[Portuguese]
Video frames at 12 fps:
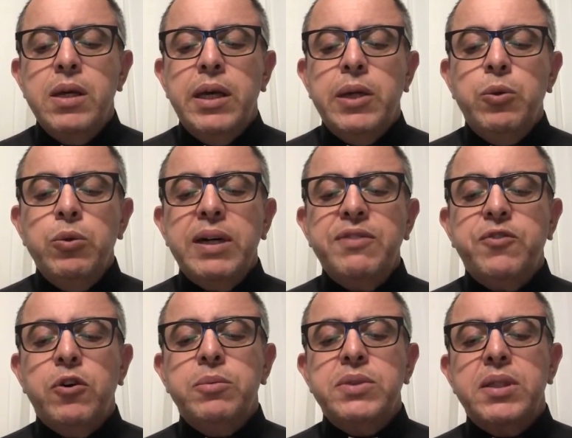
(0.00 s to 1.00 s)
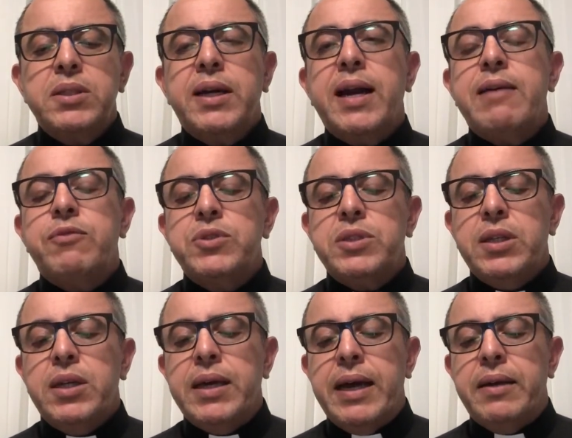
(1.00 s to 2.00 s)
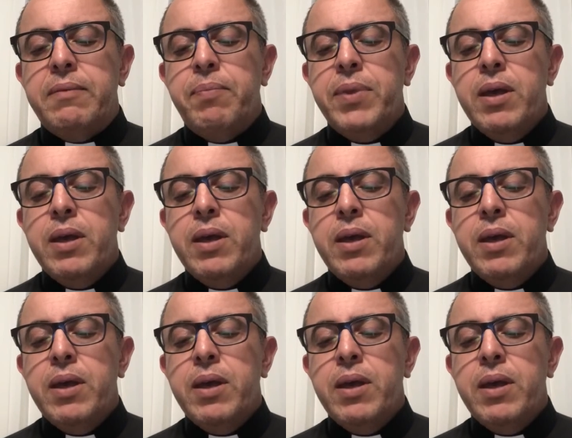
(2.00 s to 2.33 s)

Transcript: e nunca fomos escravos de ninguém.